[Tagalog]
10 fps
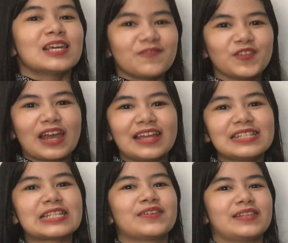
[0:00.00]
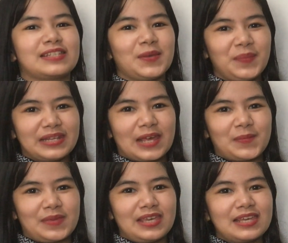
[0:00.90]
If your answer is
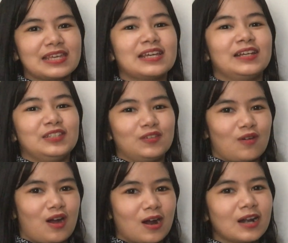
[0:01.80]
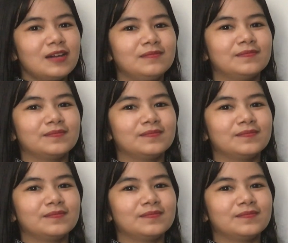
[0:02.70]
epidemic, you are